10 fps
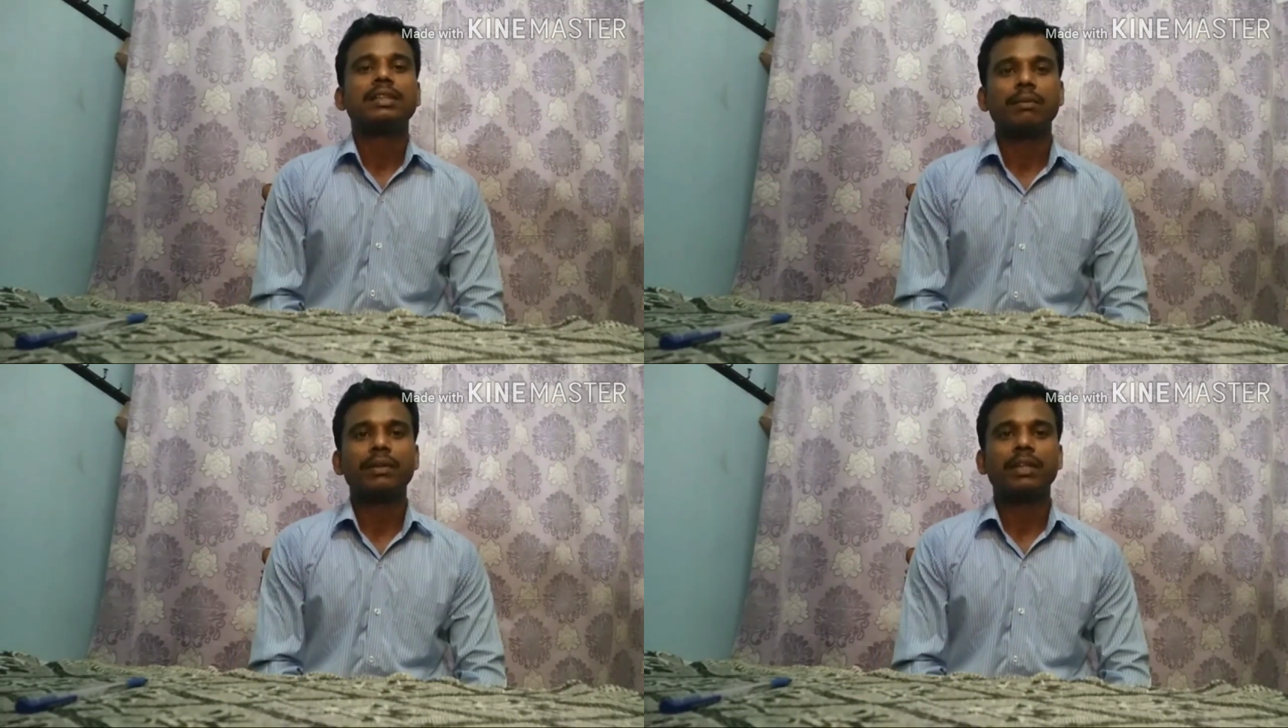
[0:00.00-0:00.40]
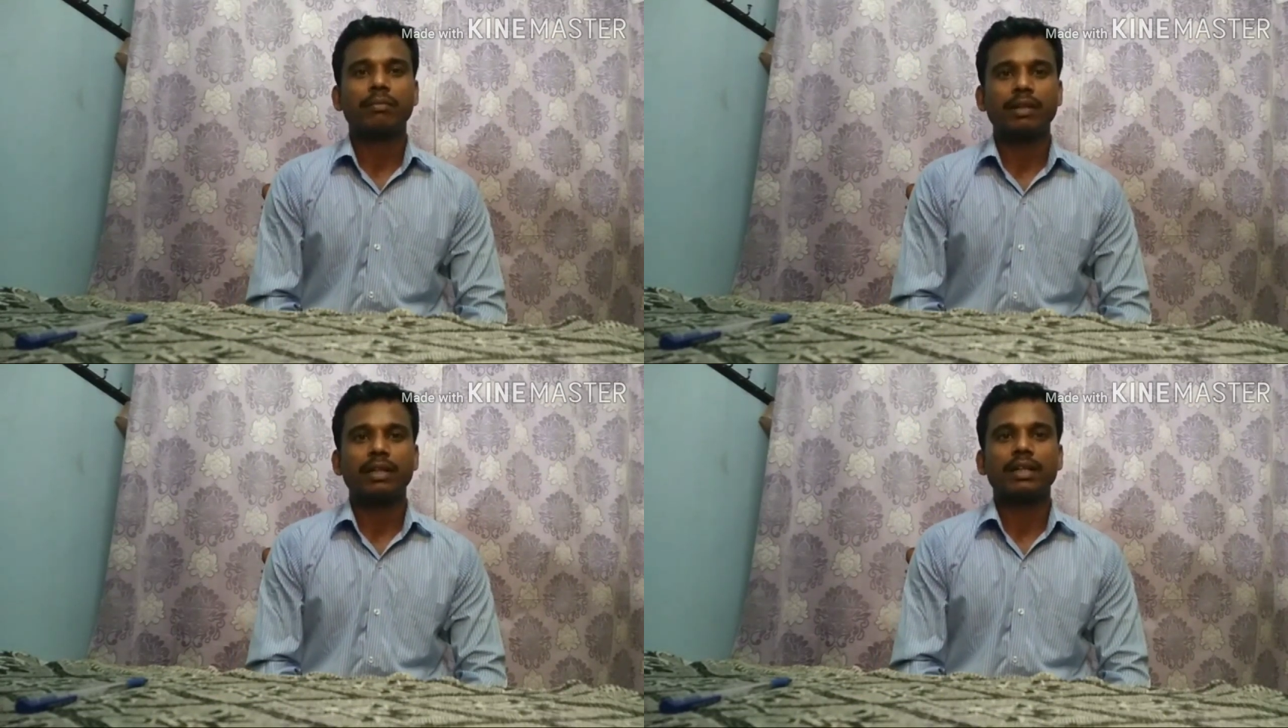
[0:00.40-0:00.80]
எப்படி
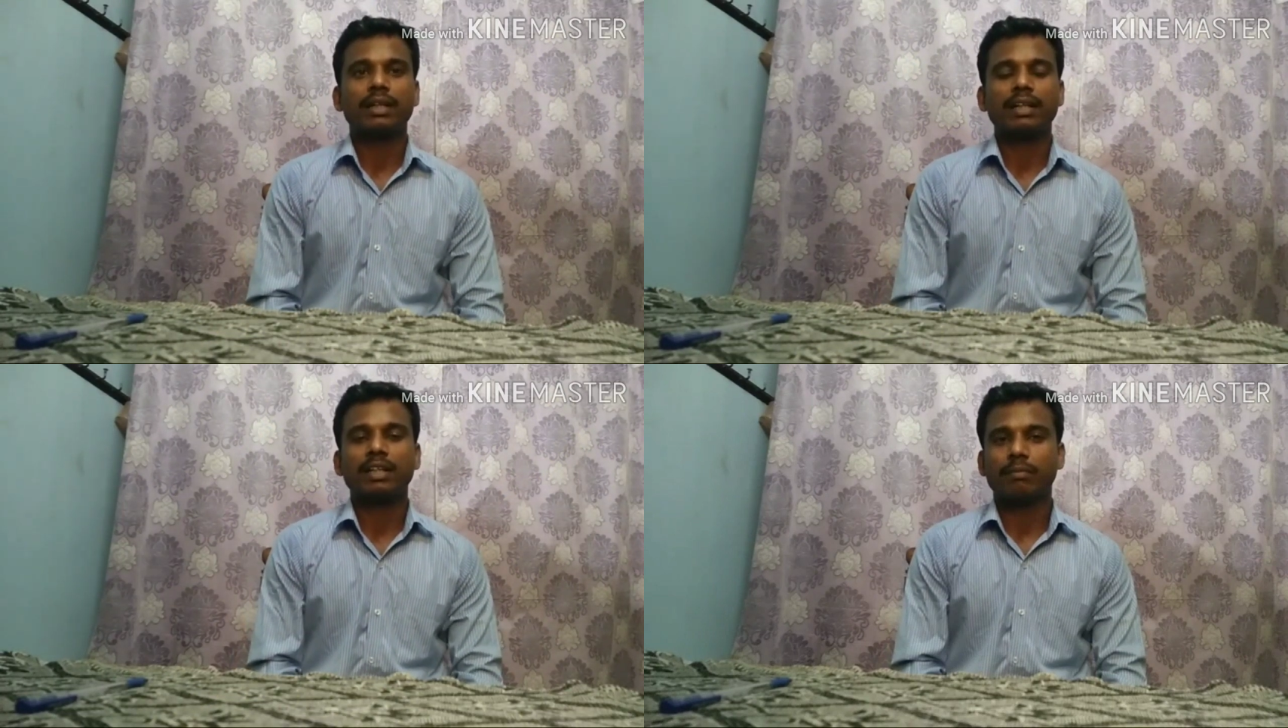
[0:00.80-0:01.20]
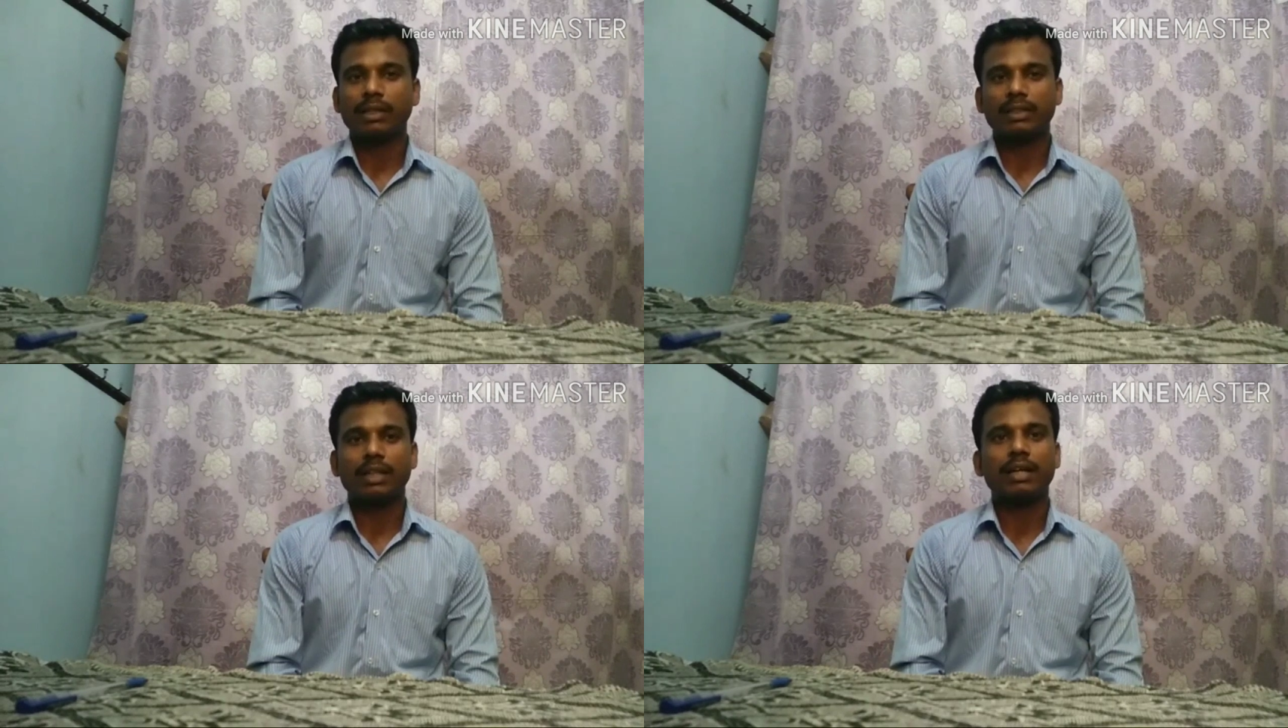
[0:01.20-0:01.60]
நம்ம அதை
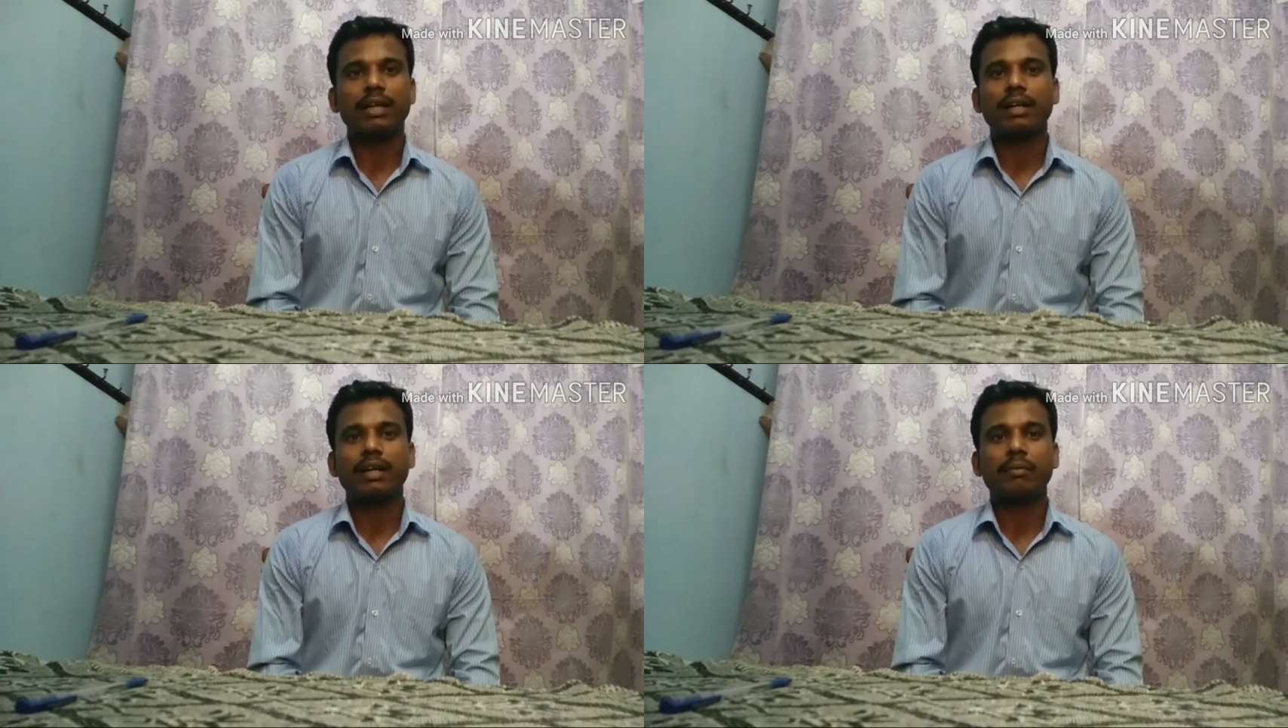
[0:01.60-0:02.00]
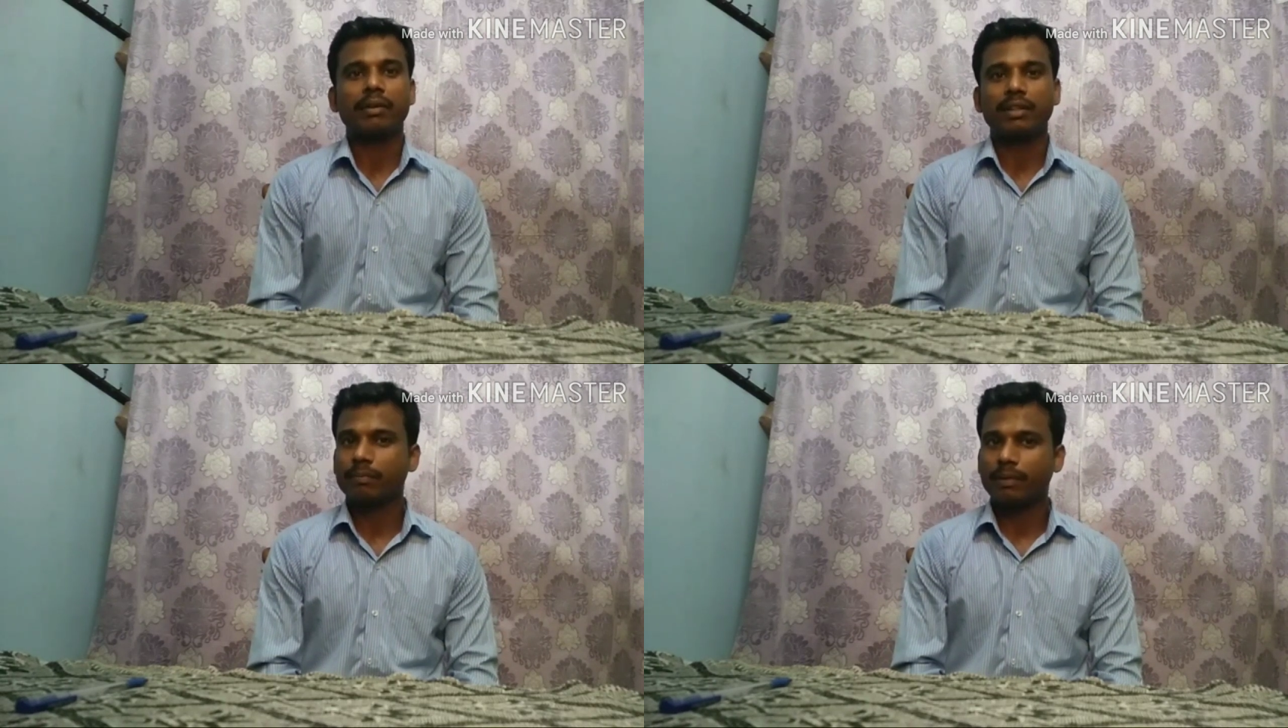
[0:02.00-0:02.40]
மாற்றலாம்
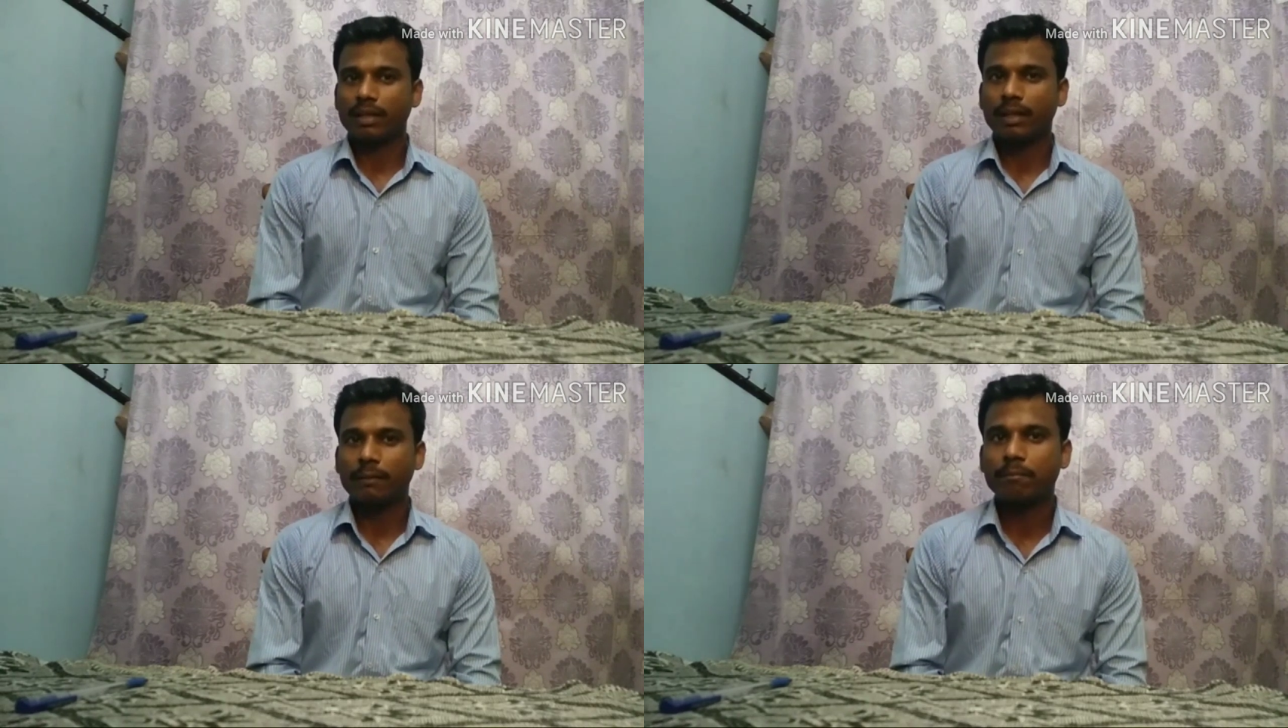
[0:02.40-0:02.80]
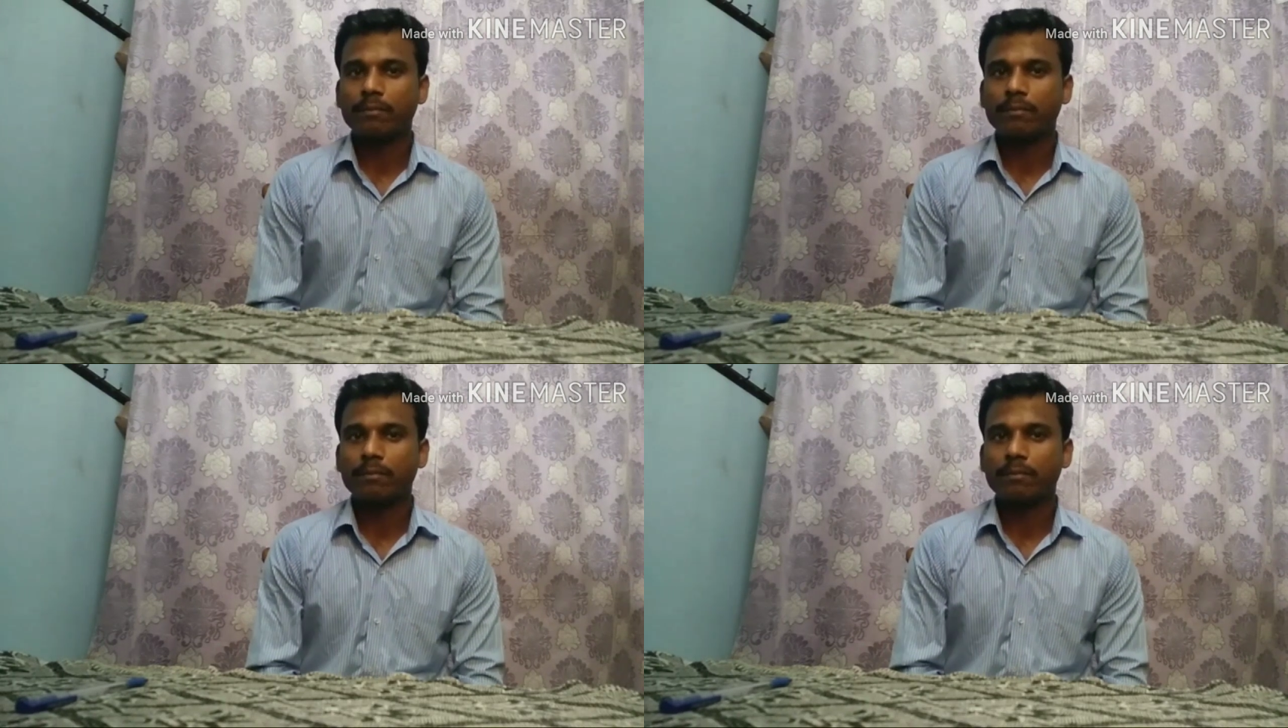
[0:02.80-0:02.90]
அப்படின்றத பார்க்கலாம்